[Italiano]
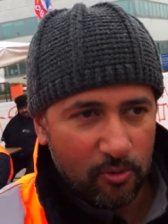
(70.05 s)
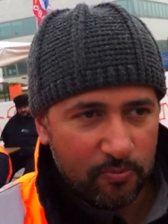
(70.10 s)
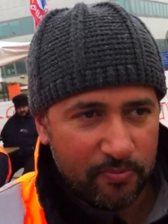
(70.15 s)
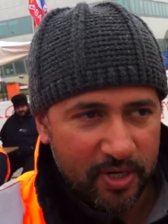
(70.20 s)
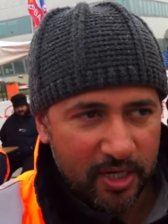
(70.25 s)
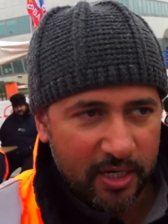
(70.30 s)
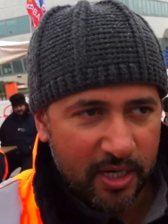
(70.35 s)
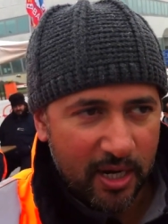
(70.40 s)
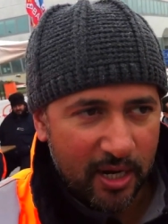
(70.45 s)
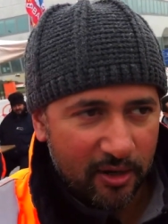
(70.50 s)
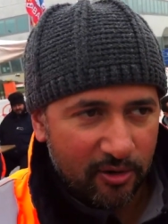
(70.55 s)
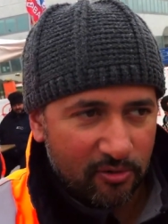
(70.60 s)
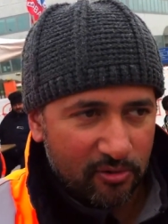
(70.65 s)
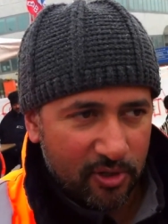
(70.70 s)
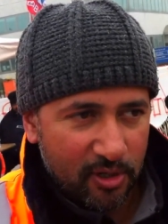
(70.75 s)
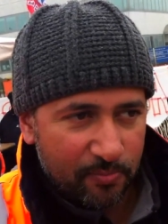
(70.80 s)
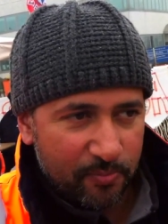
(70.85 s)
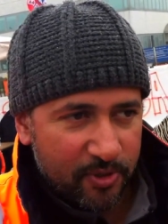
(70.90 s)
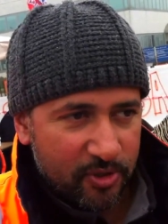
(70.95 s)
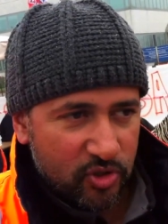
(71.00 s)
un
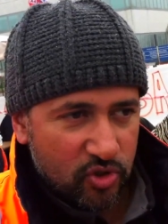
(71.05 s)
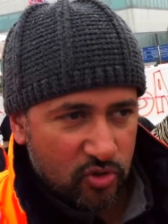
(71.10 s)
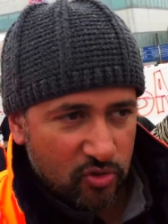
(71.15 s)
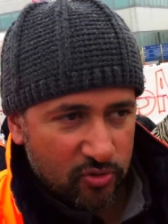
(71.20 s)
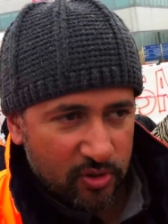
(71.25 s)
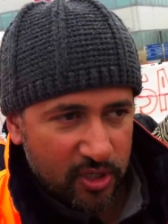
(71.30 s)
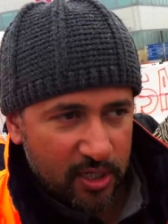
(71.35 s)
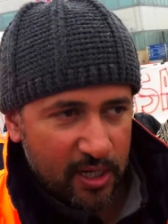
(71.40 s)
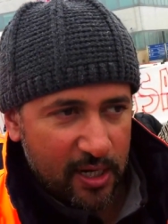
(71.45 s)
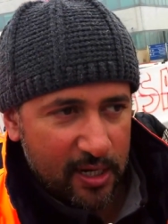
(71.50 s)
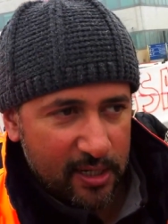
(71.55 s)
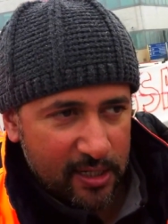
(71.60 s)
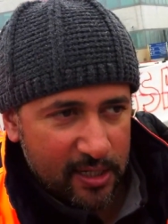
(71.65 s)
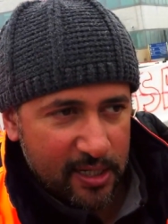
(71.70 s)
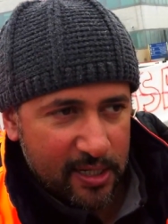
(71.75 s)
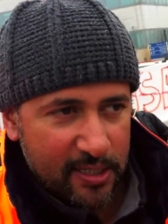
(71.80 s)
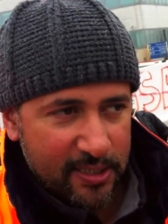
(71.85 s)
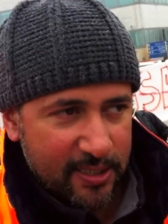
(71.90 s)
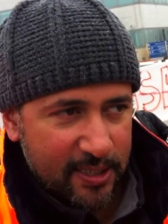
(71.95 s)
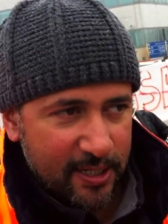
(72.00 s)
migliaio di persone a
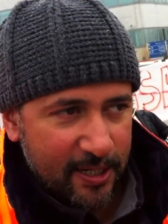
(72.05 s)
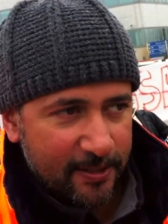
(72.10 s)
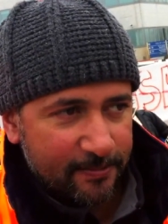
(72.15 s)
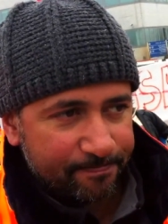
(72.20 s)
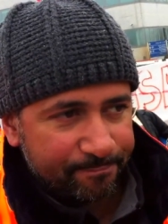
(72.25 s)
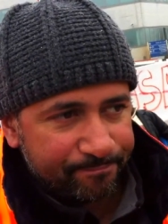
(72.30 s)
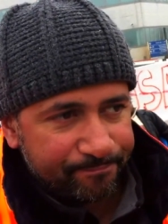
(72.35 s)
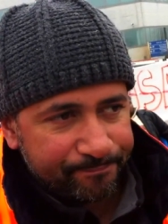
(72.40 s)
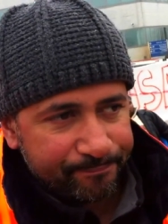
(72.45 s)
casa